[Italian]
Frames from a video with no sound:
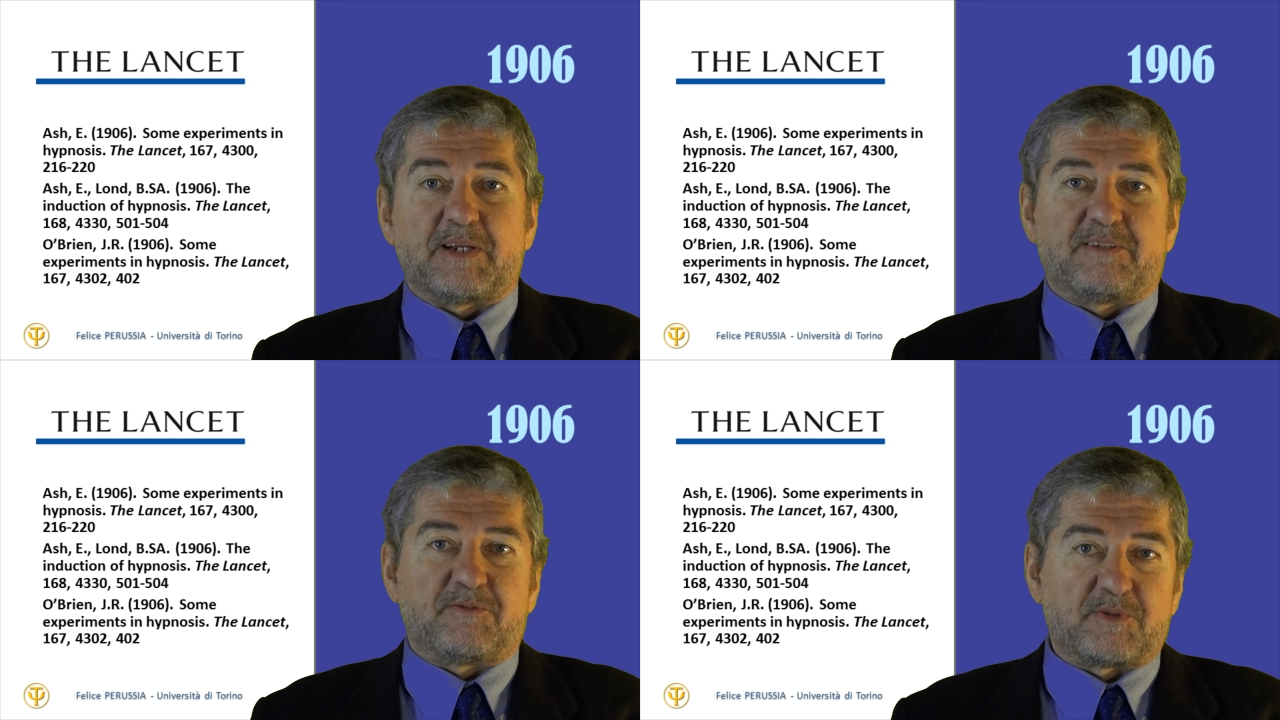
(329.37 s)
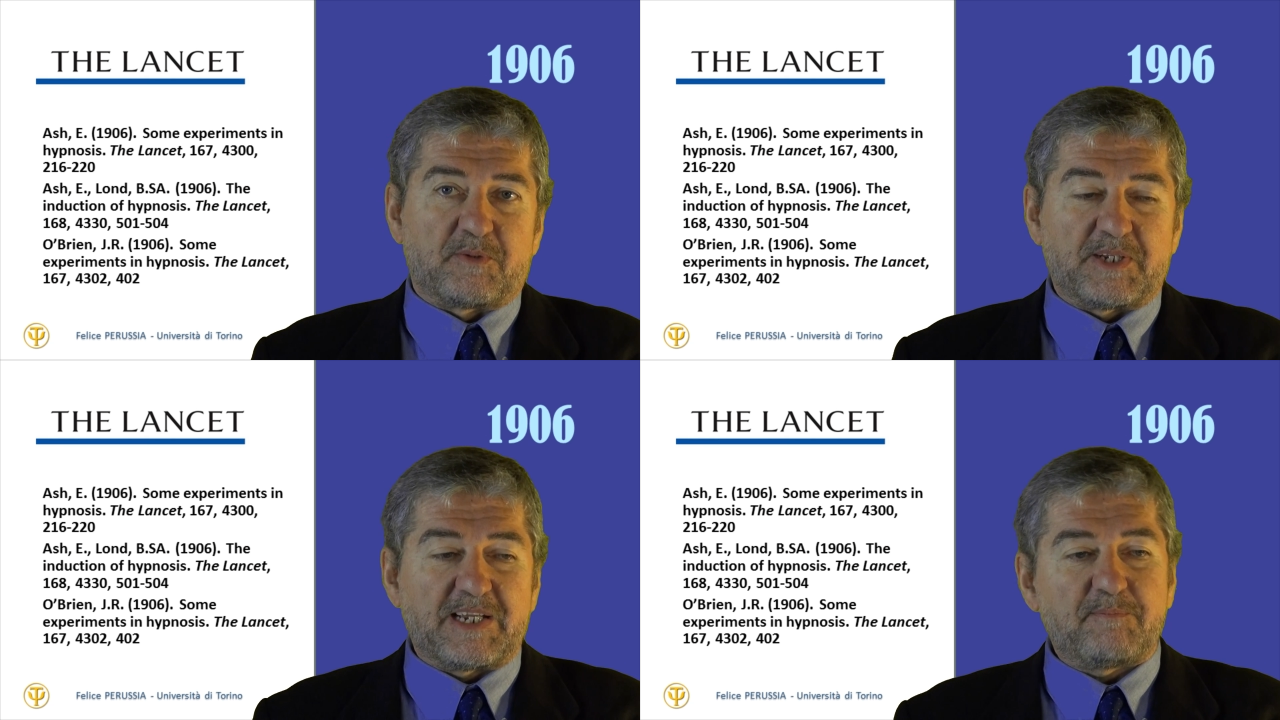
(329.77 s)
ma
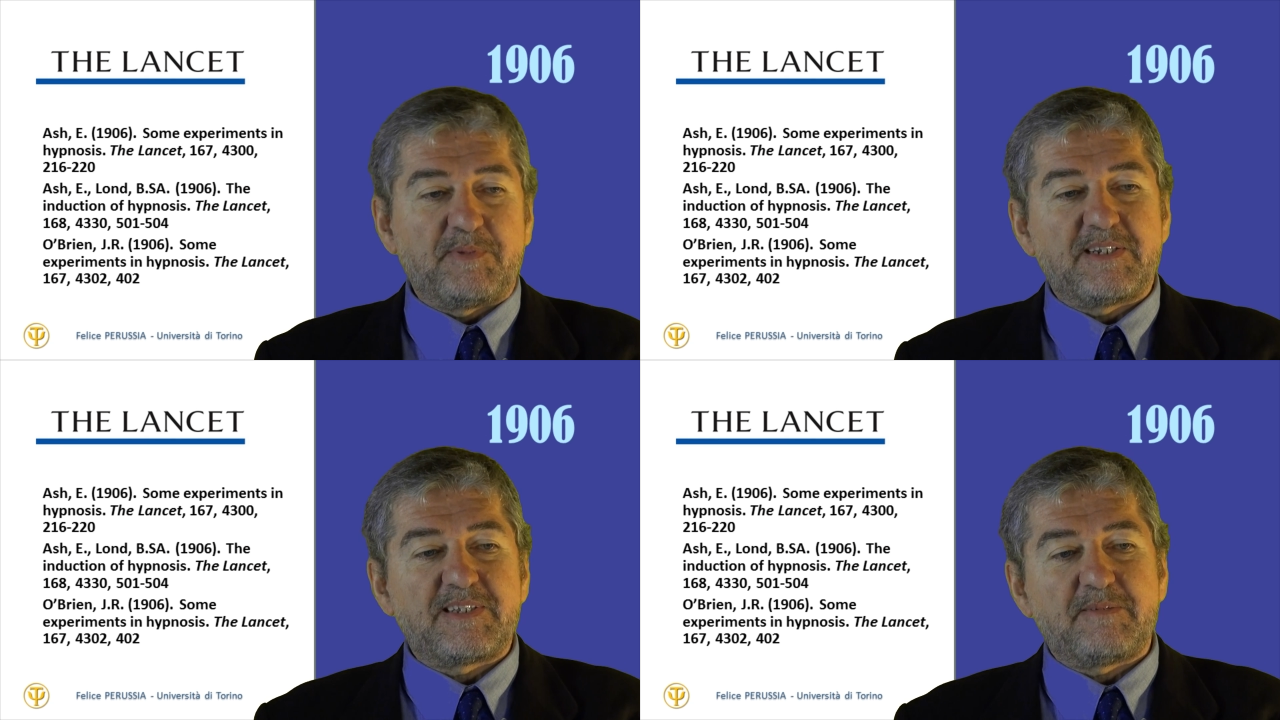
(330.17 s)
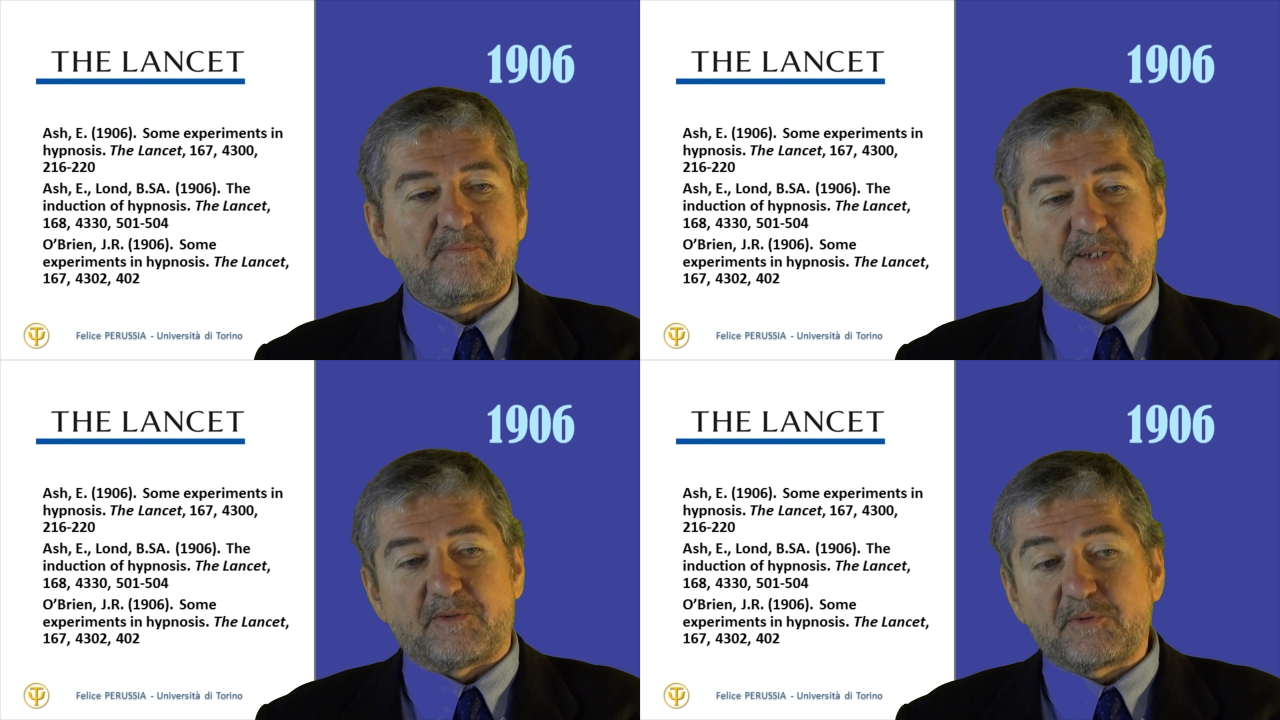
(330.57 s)
giusto per capirsi,
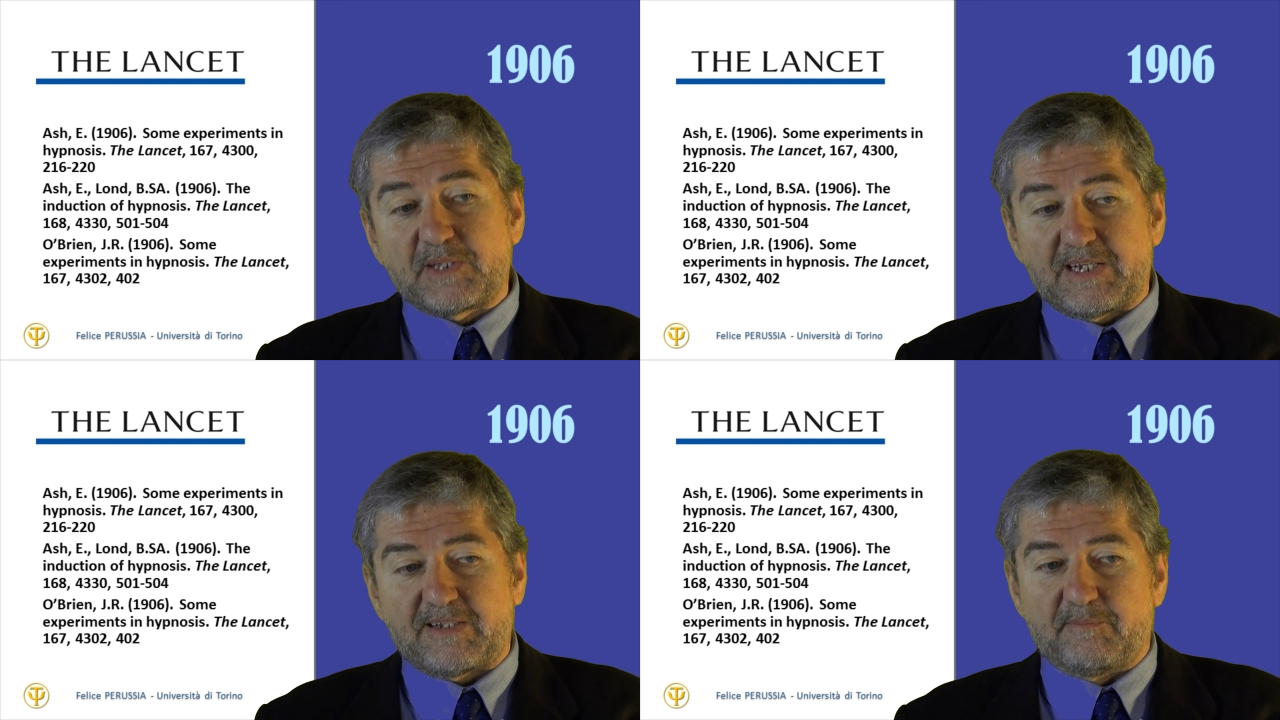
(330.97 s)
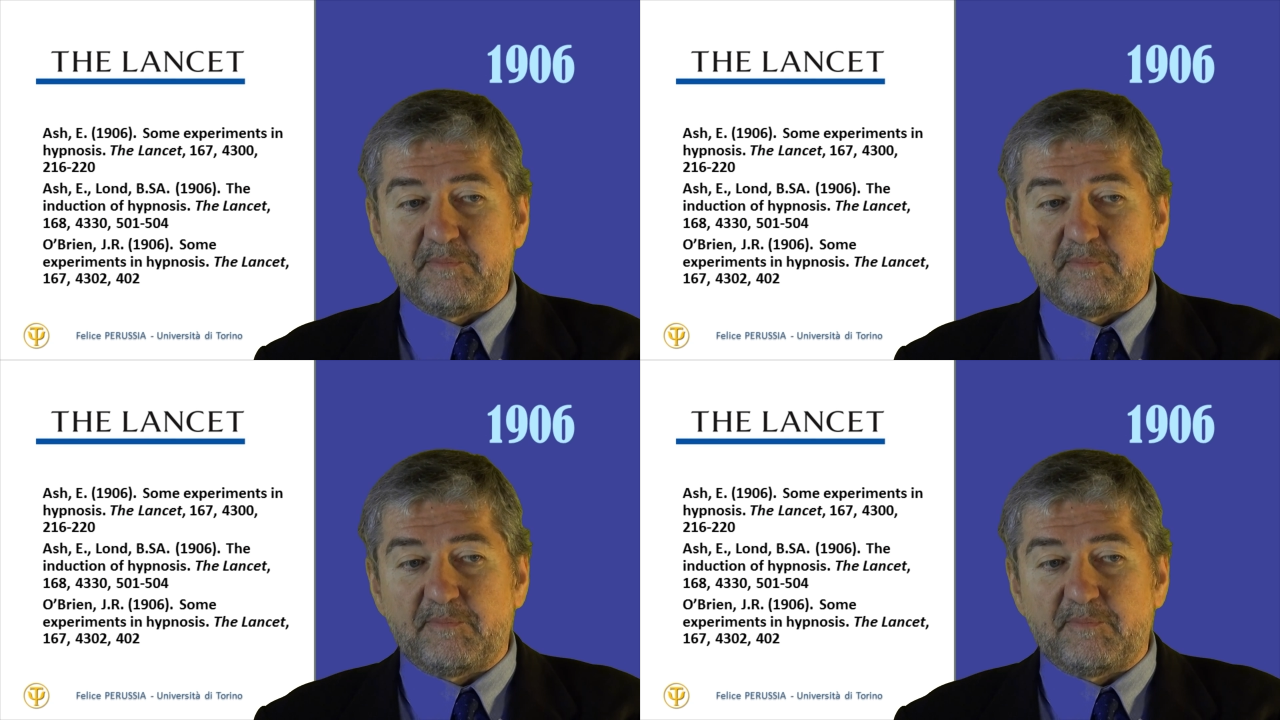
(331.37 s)
per notare